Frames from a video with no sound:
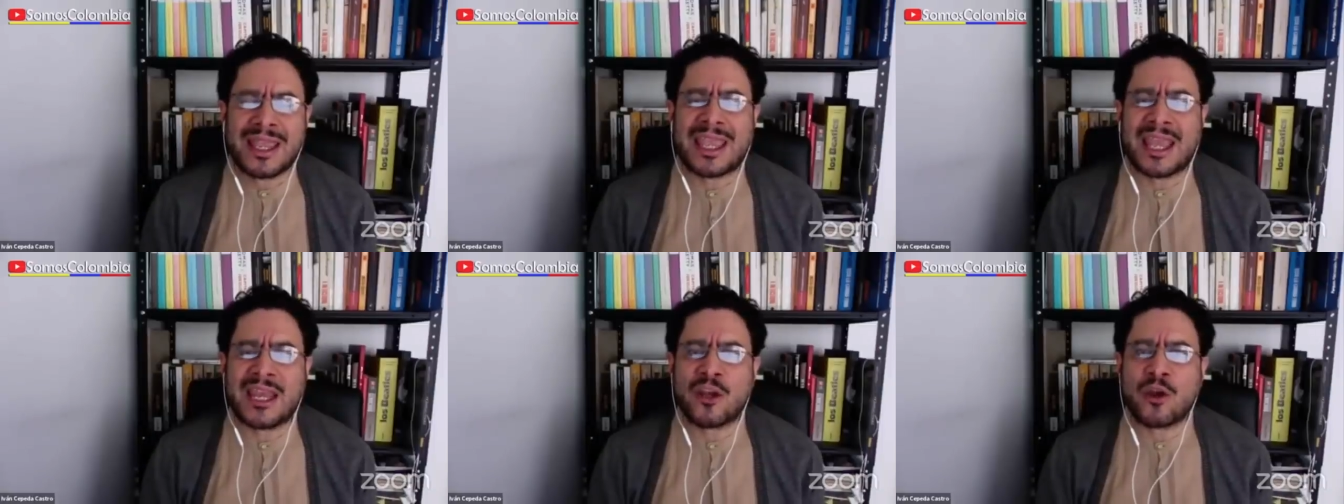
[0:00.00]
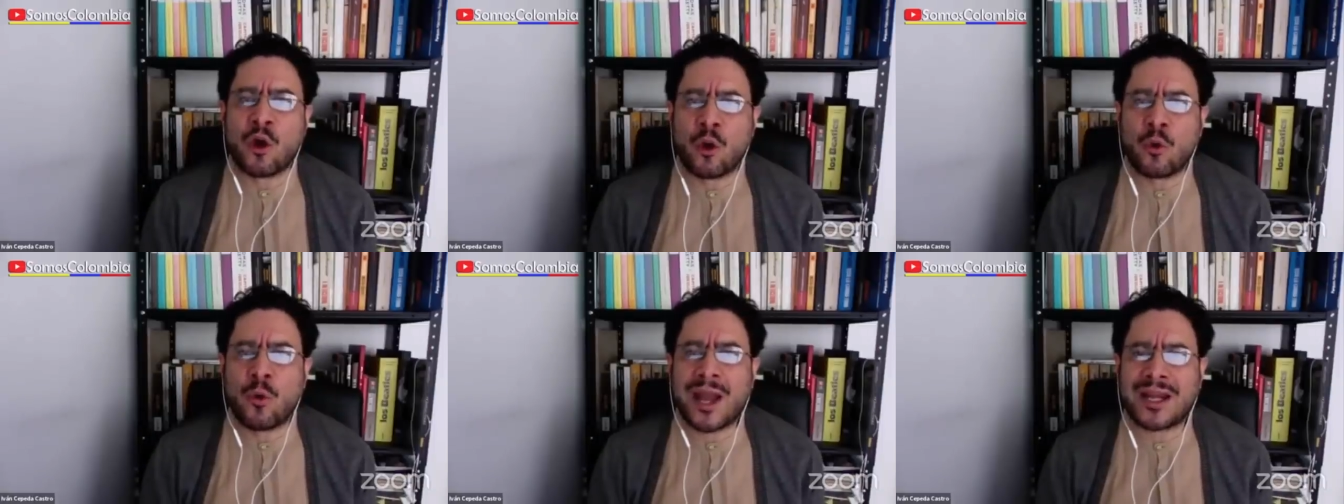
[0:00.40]
que no
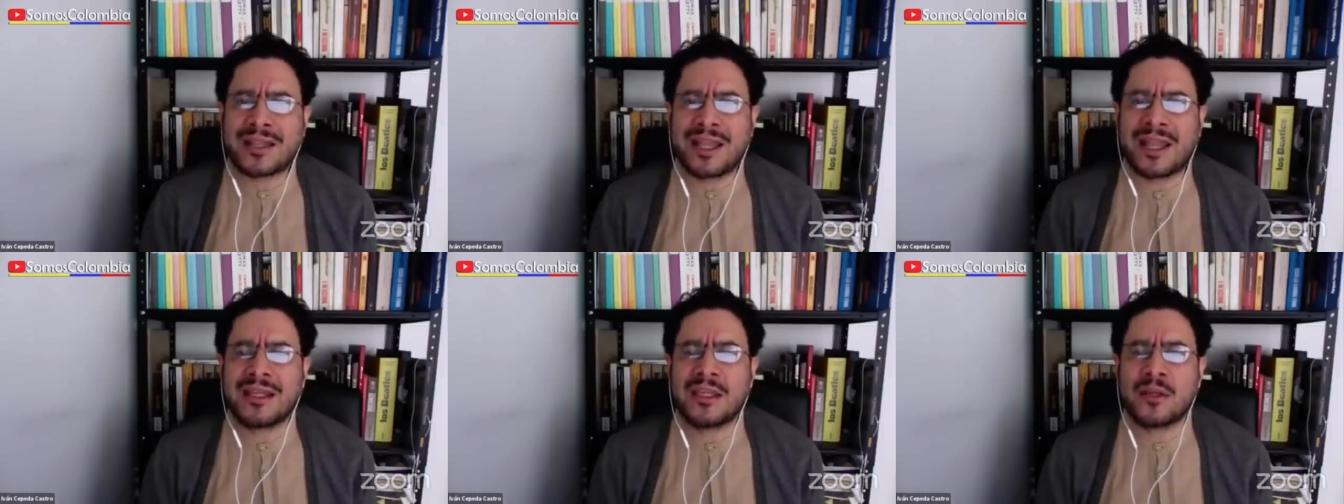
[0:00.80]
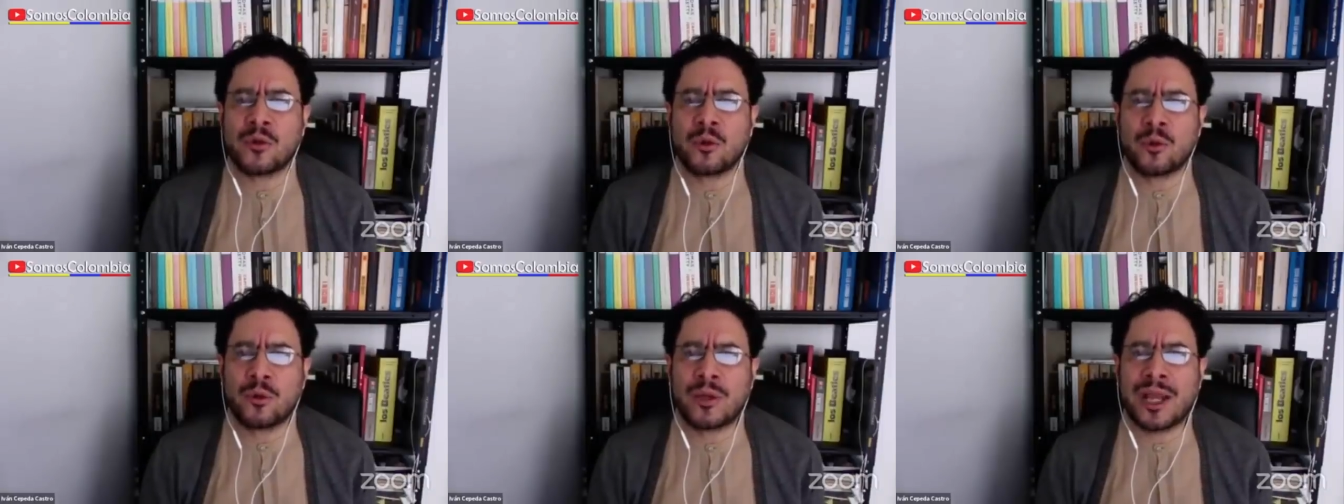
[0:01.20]
guarda
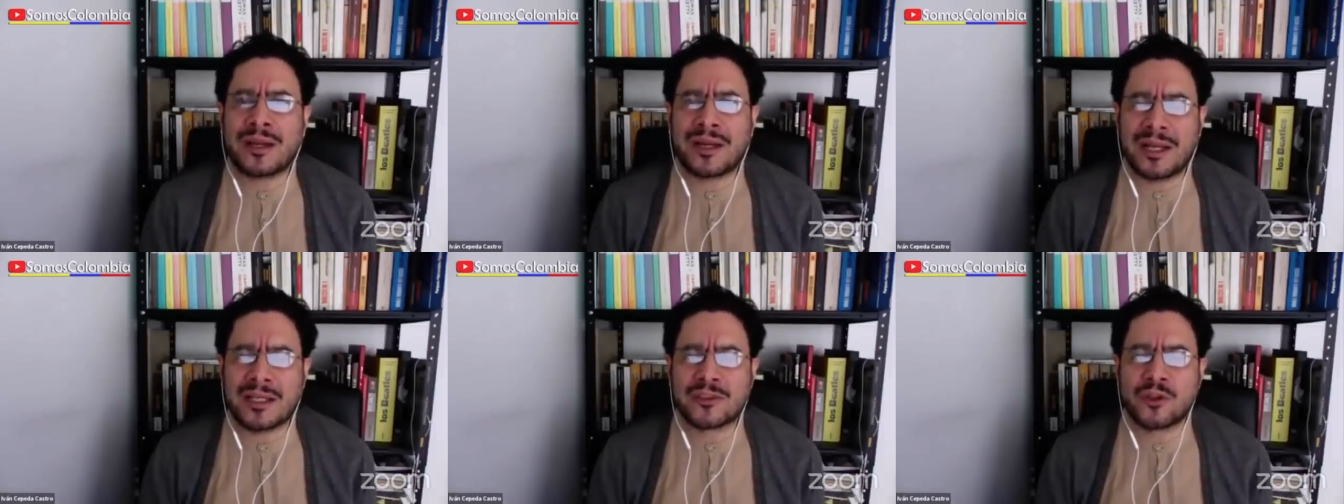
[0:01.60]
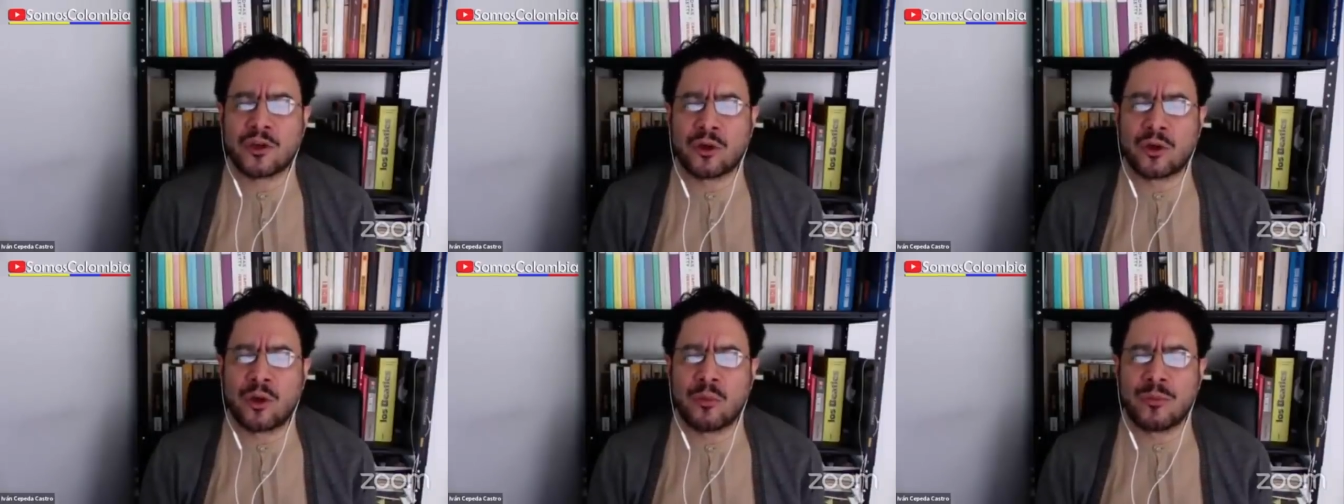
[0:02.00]
ninguna
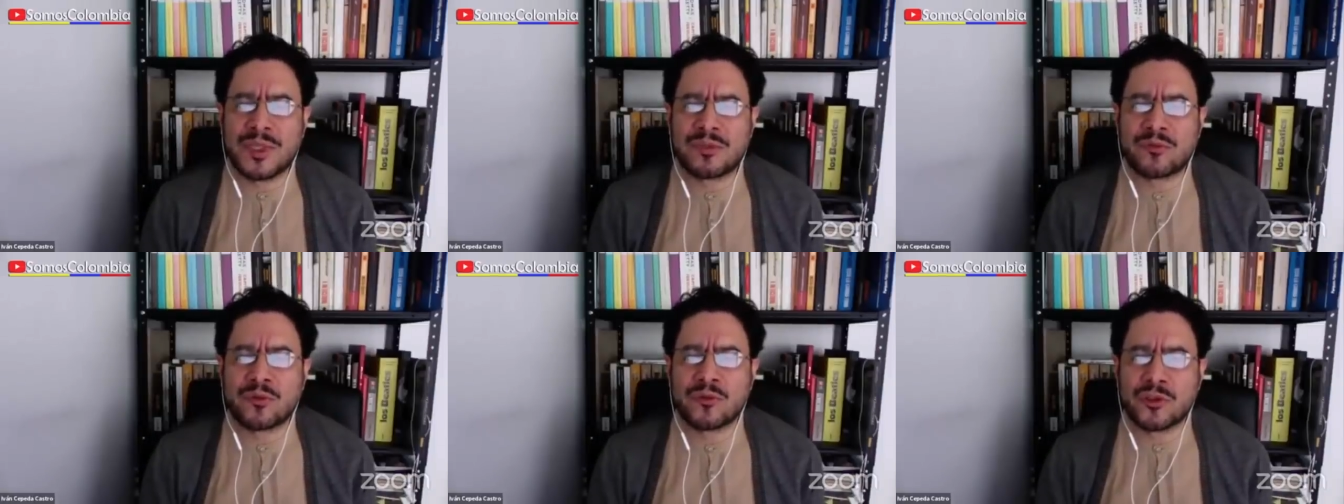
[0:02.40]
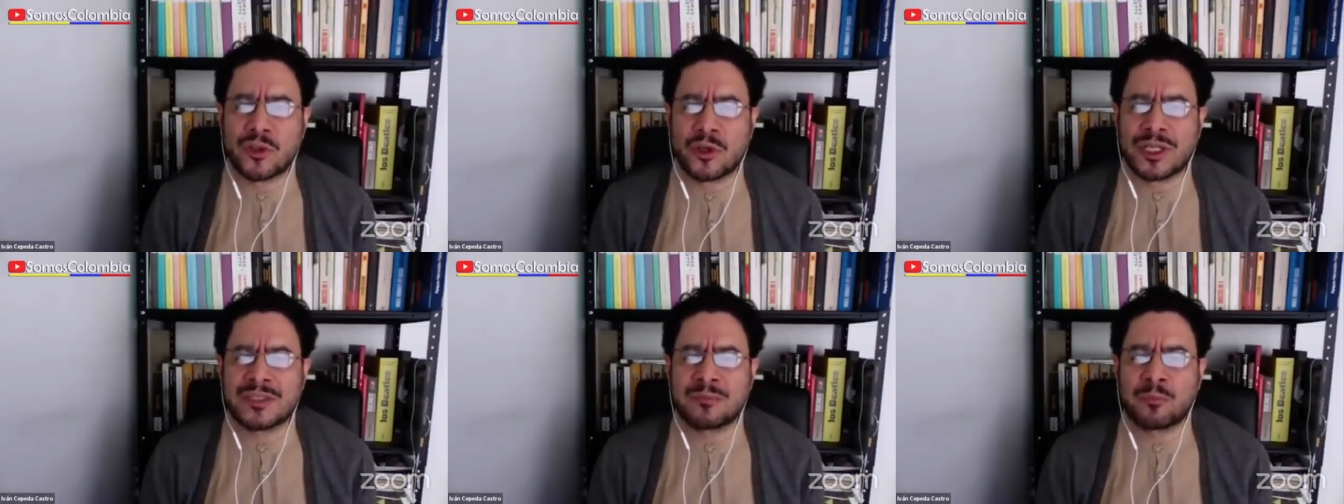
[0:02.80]
relación con mis
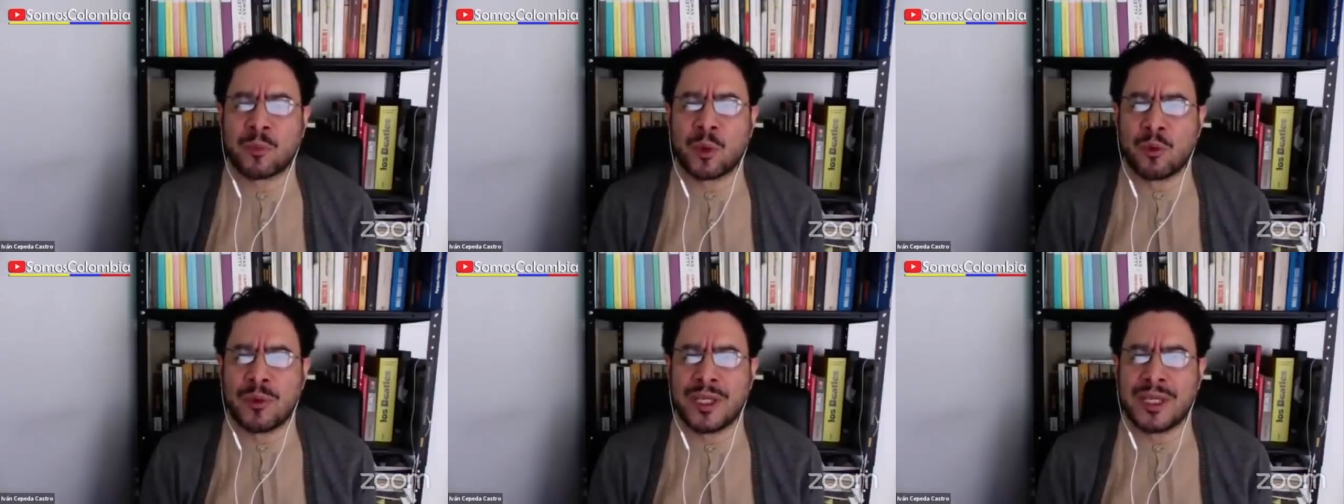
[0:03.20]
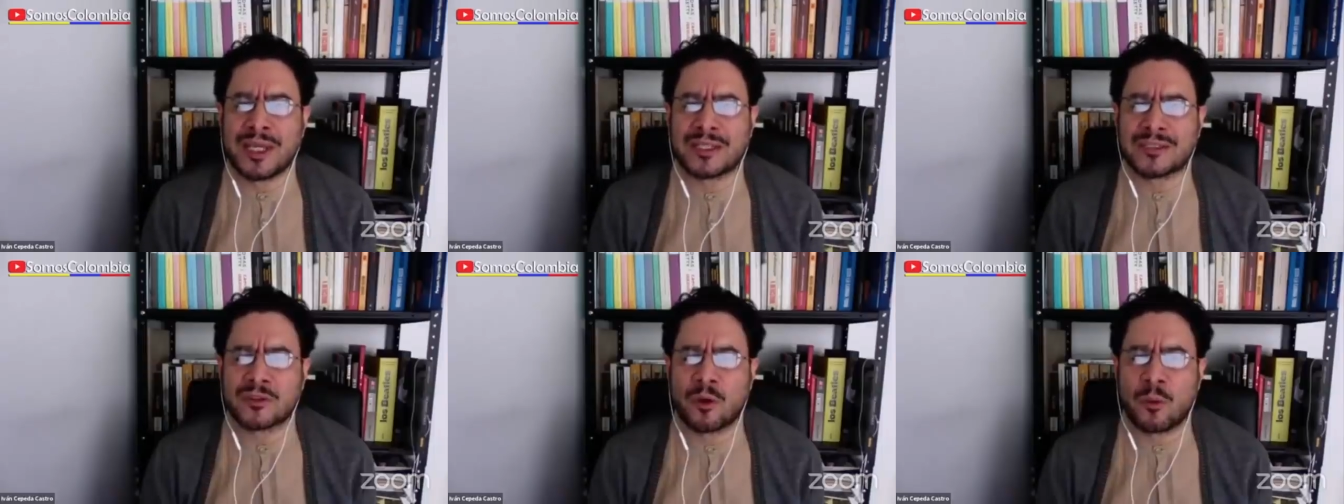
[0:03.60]
funciones
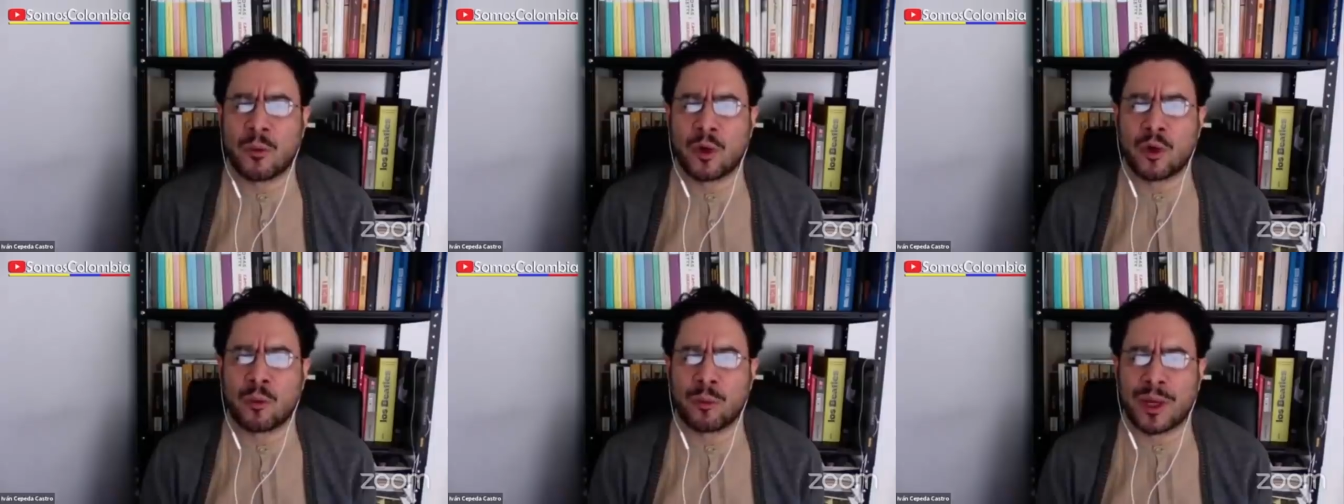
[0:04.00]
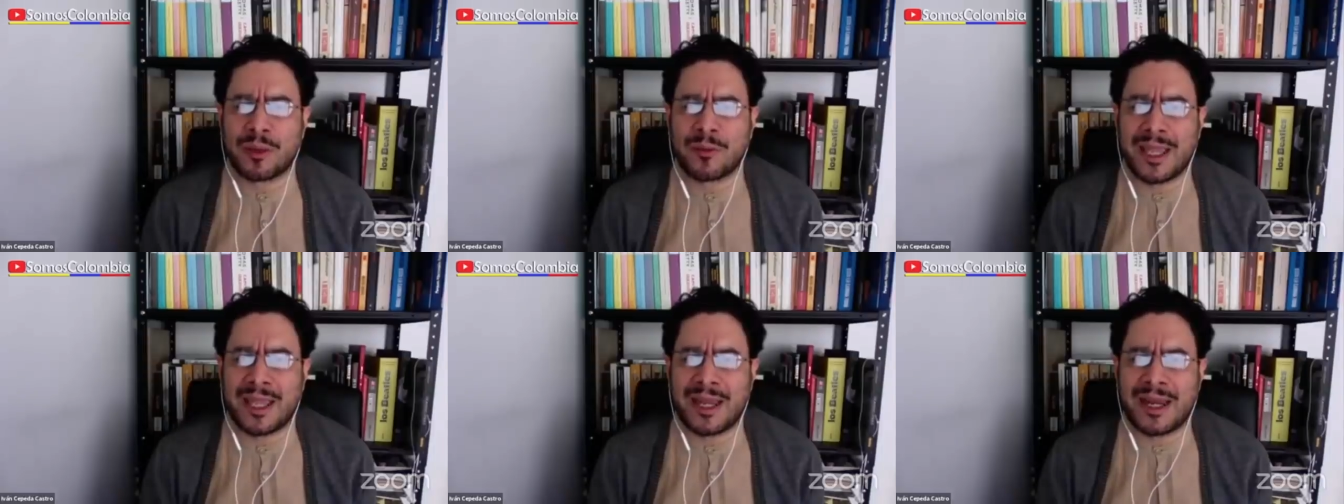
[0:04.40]
públicas, como lo
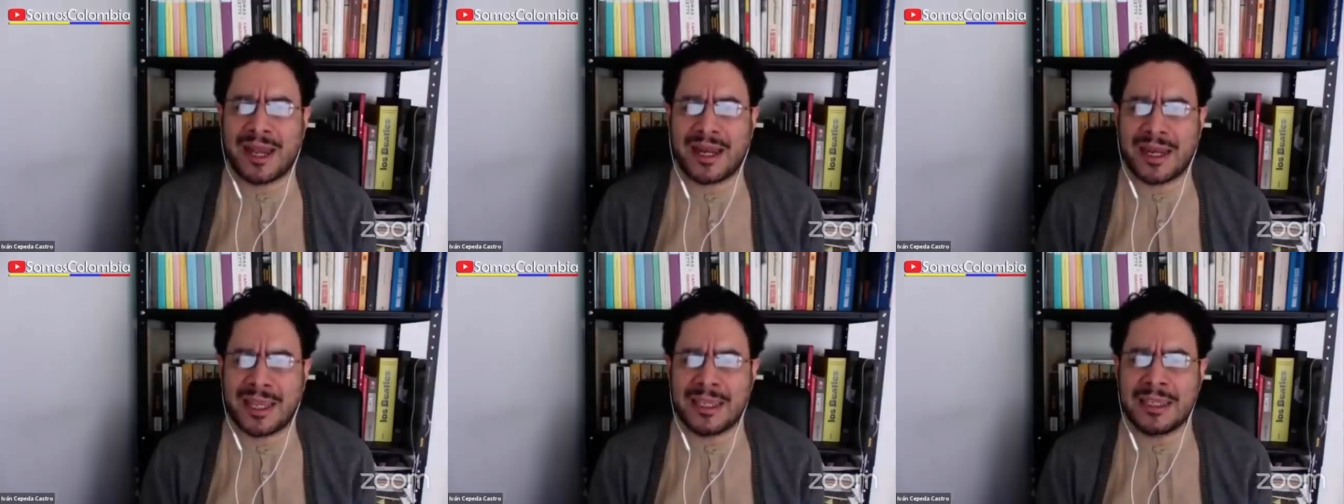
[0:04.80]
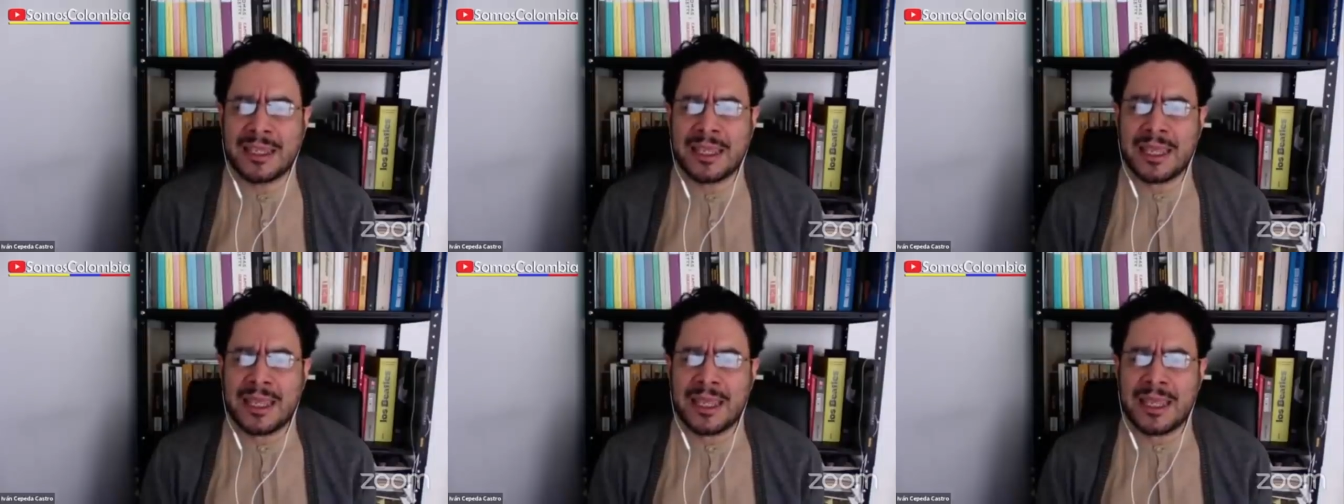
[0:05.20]
prevé la ley,